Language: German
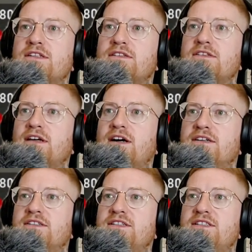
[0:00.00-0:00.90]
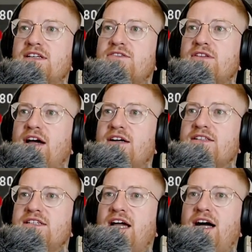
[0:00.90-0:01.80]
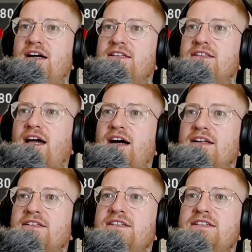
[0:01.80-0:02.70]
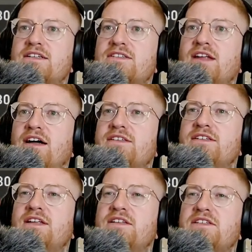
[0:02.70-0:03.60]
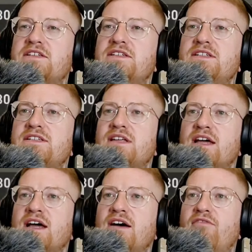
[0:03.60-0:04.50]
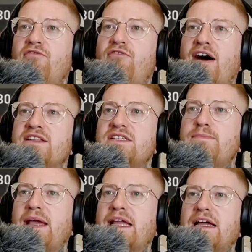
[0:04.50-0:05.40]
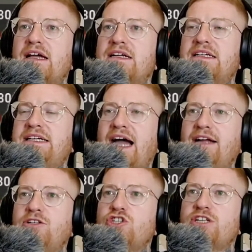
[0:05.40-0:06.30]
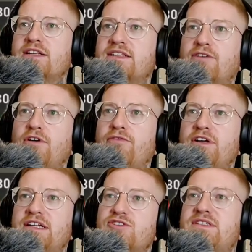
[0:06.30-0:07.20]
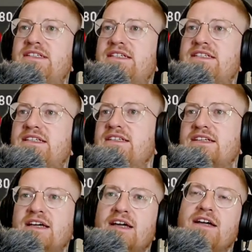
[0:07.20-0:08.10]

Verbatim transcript: da, die 86. Ah, da, die 86, das ist Wandsbeck äh, Gartenstadt. Da wollen wir hin. Also das Mal oh ist das, gucken.